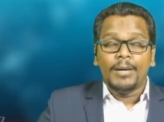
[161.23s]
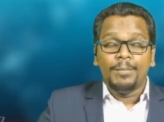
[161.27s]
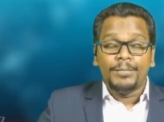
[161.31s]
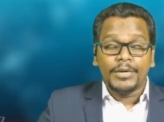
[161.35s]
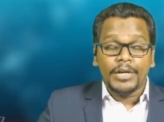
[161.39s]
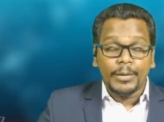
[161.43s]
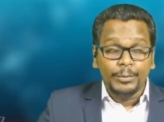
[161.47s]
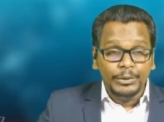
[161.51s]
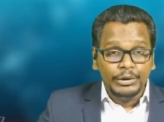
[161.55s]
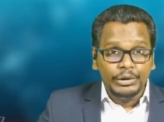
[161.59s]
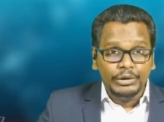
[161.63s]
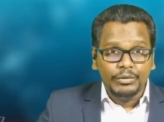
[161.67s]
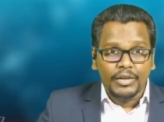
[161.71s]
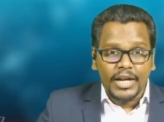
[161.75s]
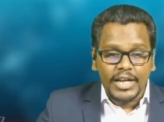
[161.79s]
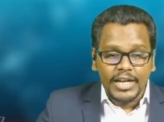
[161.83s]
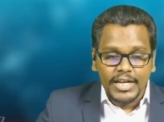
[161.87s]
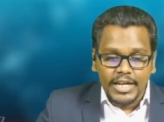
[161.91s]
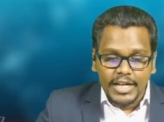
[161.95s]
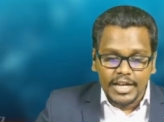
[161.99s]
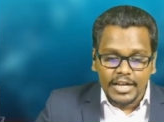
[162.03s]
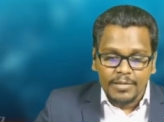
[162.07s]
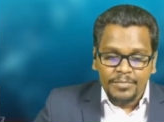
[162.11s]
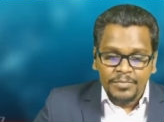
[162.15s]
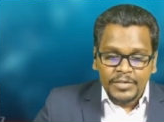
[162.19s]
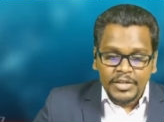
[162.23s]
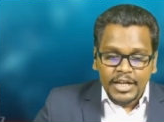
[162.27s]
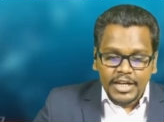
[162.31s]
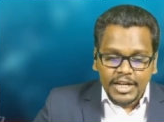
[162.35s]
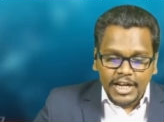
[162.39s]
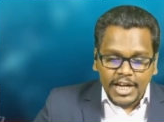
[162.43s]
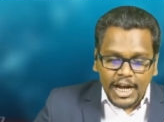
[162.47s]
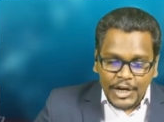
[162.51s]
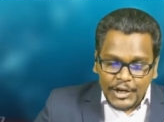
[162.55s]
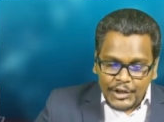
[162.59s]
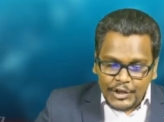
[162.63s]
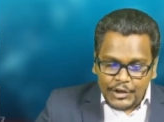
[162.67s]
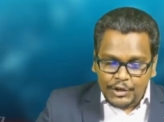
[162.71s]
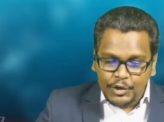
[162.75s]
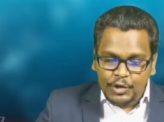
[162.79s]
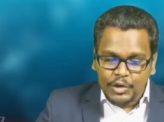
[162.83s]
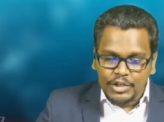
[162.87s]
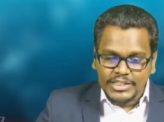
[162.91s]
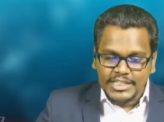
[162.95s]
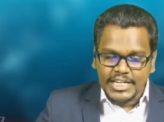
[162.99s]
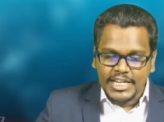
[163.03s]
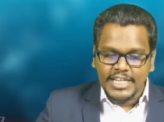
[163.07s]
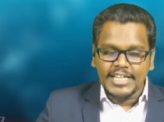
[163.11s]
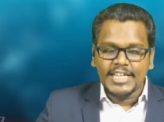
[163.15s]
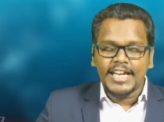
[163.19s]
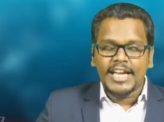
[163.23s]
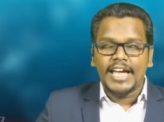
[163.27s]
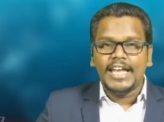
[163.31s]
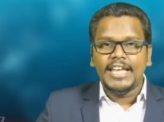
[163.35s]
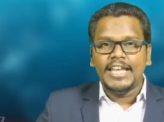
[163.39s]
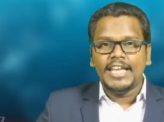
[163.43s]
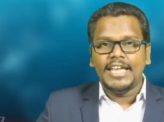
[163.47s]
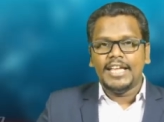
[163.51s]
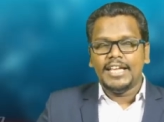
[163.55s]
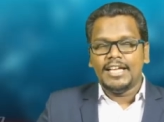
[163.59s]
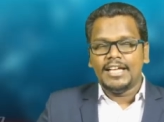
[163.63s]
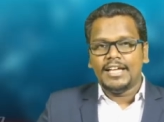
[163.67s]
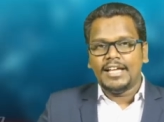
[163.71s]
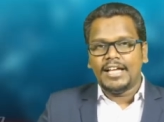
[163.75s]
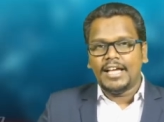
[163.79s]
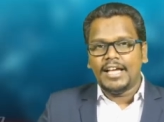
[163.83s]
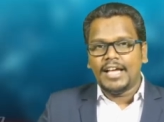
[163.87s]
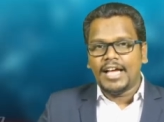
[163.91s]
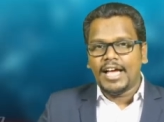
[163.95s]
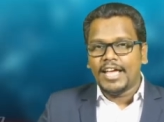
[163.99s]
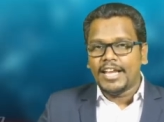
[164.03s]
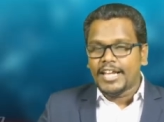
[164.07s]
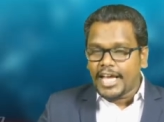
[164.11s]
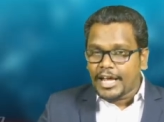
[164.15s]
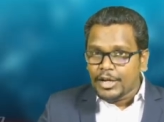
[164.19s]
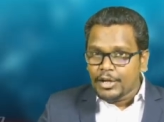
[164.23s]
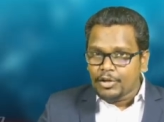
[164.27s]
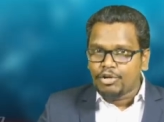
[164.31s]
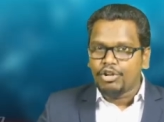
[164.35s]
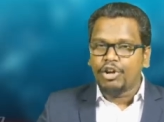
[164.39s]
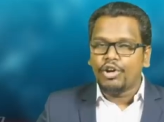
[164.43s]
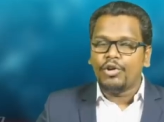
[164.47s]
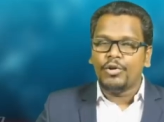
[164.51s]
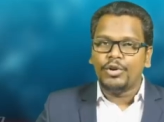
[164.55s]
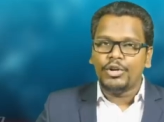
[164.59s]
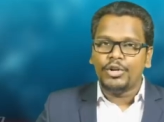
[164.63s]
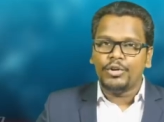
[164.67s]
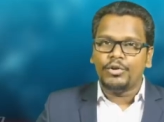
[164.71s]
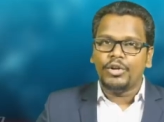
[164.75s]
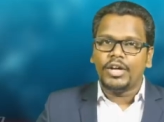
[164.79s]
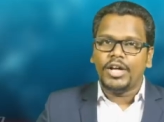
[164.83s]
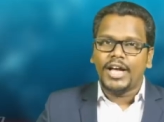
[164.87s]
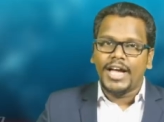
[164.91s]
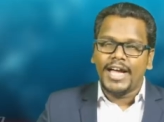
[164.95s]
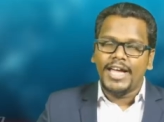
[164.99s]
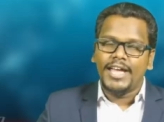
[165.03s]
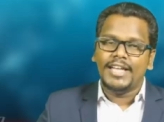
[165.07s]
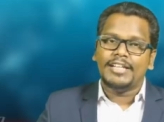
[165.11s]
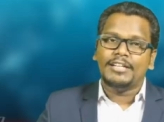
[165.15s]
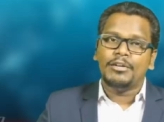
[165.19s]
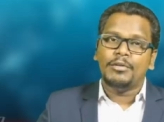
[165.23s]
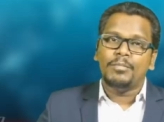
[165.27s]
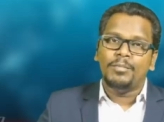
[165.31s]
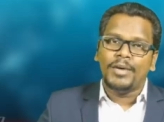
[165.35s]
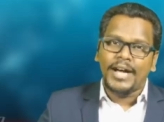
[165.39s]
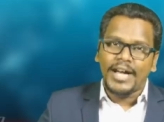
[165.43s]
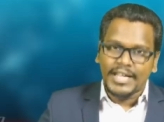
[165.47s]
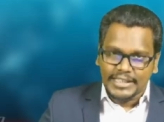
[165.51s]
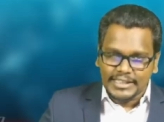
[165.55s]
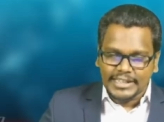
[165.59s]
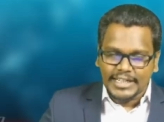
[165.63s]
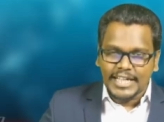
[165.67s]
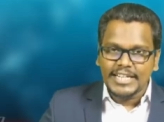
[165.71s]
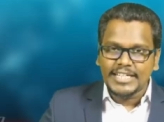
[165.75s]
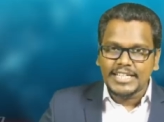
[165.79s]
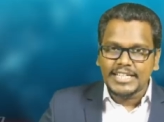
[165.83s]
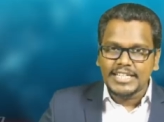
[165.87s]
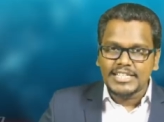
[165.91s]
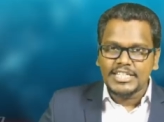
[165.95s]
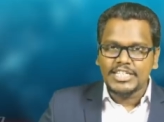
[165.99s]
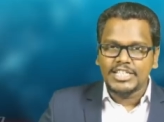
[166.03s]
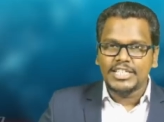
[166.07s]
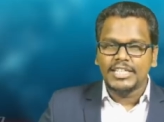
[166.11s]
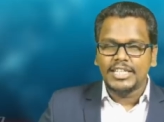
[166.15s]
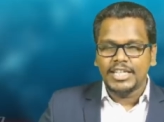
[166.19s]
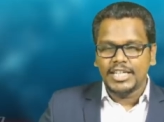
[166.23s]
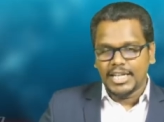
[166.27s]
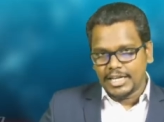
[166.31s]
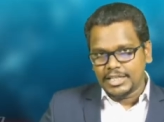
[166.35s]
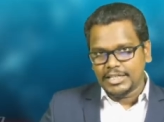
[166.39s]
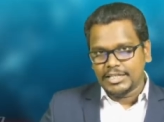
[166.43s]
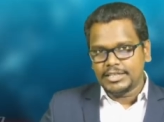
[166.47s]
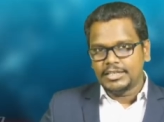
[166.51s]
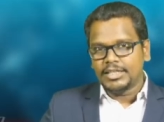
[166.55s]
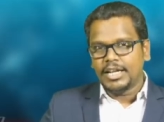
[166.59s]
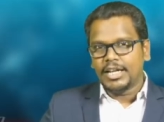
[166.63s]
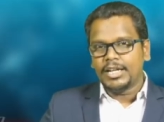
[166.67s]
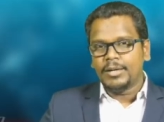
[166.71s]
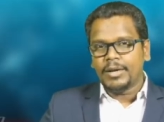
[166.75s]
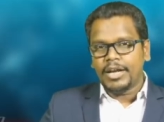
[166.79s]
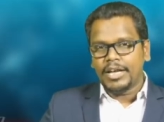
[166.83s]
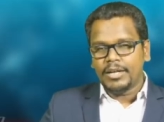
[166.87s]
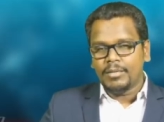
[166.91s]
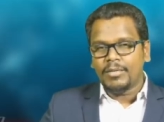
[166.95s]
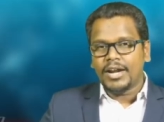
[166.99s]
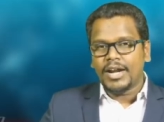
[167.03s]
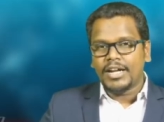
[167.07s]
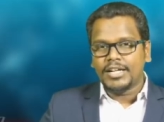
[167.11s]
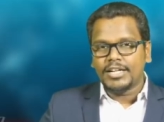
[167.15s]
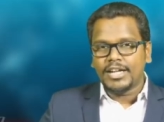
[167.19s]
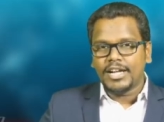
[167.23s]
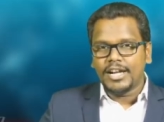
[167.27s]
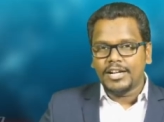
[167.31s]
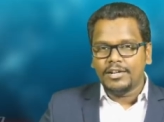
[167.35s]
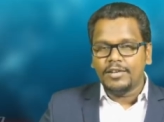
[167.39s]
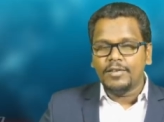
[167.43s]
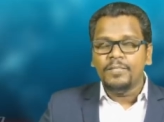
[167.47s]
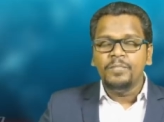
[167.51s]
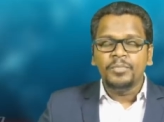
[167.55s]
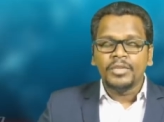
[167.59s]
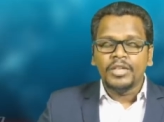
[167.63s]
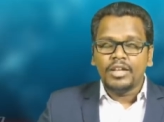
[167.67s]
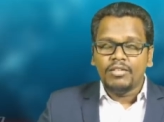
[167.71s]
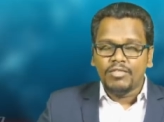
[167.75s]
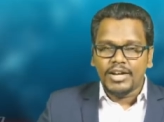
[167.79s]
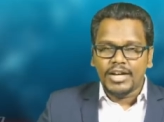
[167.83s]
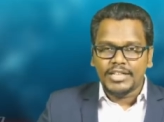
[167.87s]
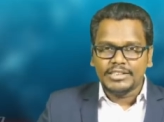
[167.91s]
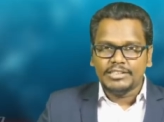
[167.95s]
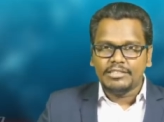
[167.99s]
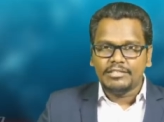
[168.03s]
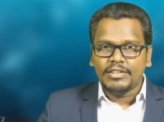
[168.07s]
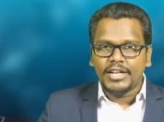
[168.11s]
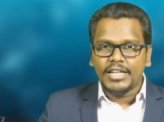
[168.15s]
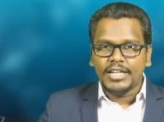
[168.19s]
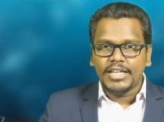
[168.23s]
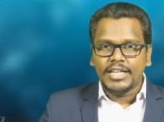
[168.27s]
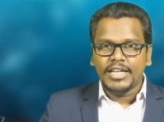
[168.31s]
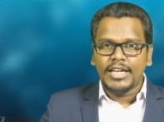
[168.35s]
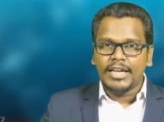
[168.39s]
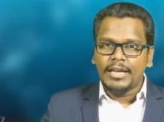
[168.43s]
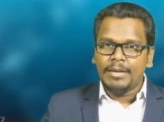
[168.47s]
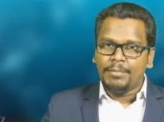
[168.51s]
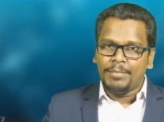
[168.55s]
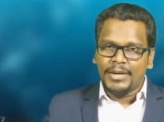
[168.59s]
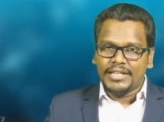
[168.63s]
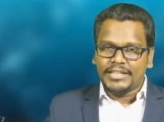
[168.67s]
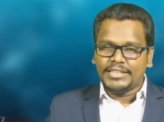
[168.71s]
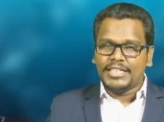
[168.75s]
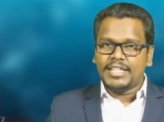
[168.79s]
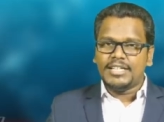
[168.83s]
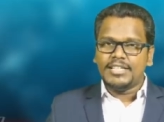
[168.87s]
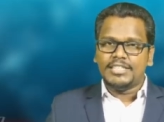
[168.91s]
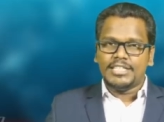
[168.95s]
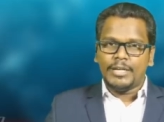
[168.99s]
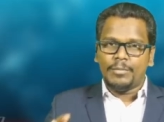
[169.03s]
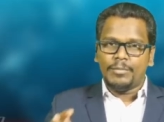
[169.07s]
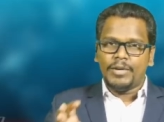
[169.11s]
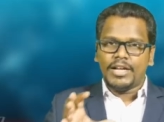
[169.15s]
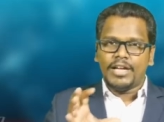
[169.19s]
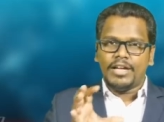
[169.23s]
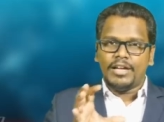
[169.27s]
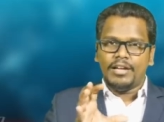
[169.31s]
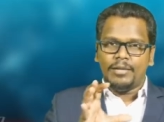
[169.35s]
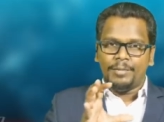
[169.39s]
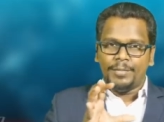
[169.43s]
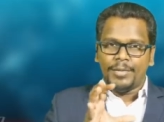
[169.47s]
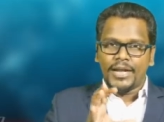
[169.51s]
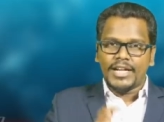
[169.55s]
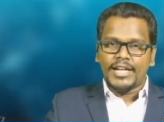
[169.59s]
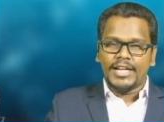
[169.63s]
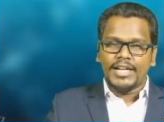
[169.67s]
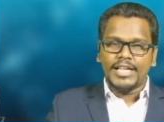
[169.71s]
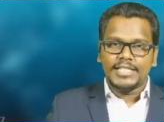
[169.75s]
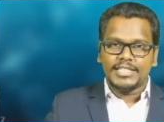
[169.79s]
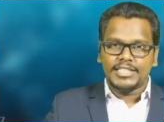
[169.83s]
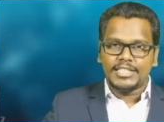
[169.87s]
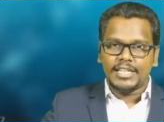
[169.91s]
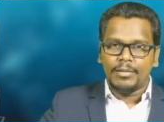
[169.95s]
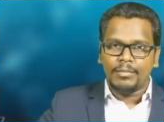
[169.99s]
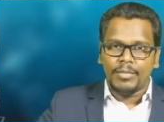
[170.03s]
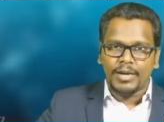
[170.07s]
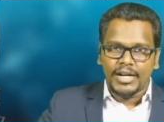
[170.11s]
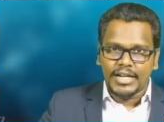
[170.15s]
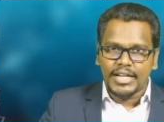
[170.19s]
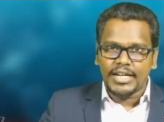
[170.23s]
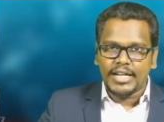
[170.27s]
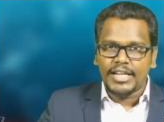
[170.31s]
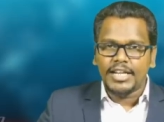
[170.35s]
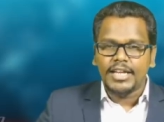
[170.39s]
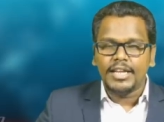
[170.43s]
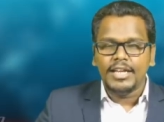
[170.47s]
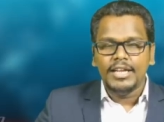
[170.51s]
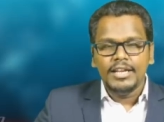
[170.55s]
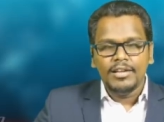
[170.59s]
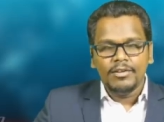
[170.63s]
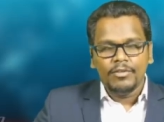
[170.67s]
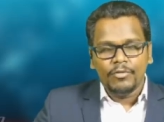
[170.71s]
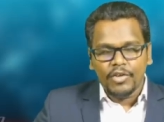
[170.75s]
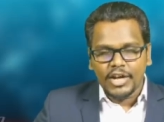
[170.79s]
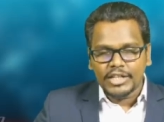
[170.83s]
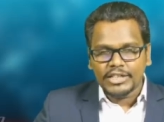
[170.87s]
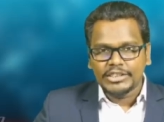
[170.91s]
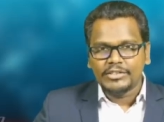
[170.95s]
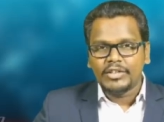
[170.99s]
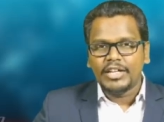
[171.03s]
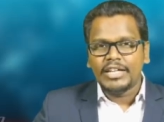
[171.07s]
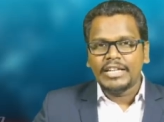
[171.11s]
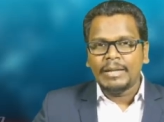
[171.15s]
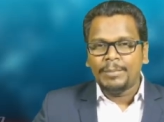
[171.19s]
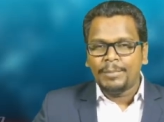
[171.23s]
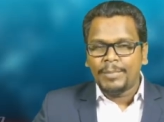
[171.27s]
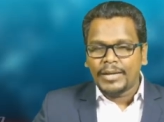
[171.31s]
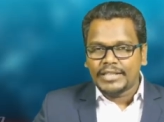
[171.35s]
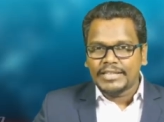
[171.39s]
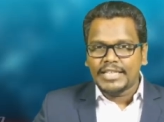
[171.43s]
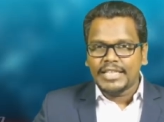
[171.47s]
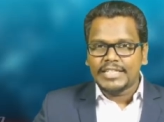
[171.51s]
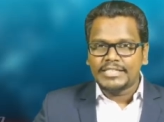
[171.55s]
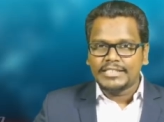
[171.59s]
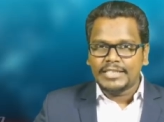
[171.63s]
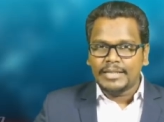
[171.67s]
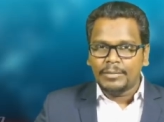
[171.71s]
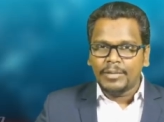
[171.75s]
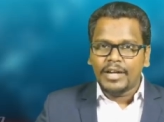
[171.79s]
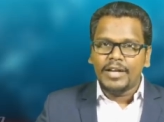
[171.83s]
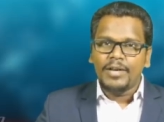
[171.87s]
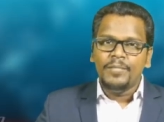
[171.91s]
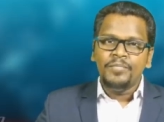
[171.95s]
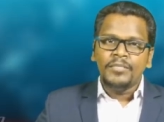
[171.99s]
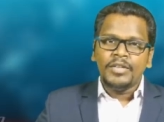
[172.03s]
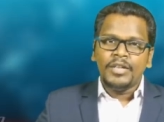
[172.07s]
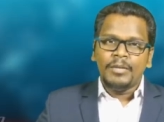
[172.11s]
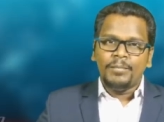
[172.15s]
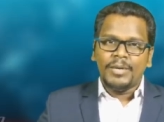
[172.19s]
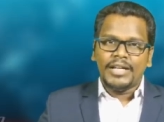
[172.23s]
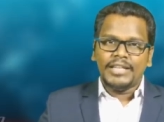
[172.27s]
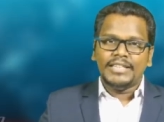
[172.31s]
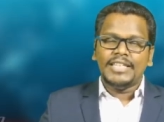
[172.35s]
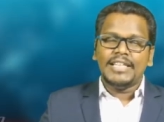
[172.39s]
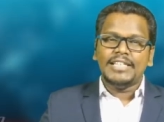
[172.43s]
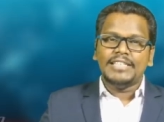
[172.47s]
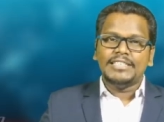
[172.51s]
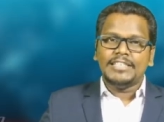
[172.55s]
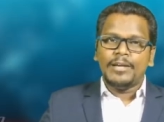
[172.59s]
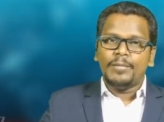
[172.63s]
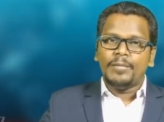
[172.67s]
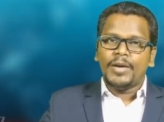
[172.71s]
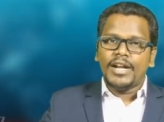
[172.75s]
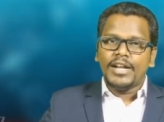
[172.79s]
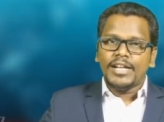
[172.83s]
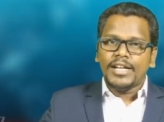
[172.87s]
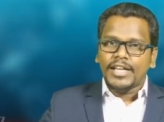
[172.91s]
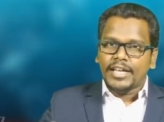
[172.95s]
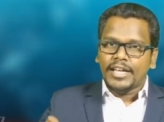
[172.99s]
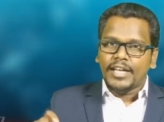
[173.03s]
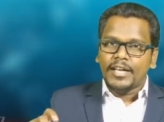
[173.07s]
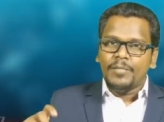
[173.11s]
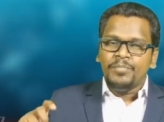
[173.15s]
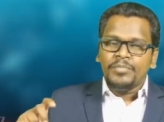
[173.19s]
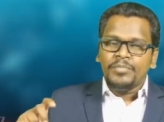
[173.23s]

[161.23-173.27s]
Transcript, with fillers: ప్రభుత్వాన్ని కంట్రోల్ చెయ్యాలి అని అనుకోవడం ఆయనకు బాధ కలిగించింది అని ఆయన మాట్లాడడం వాస్తవానికి పెద్దల సభగా పరిగణిస్తాం మండలిని వాస్తవానికి పెద్దల సభ పెద్దల సభ అంటే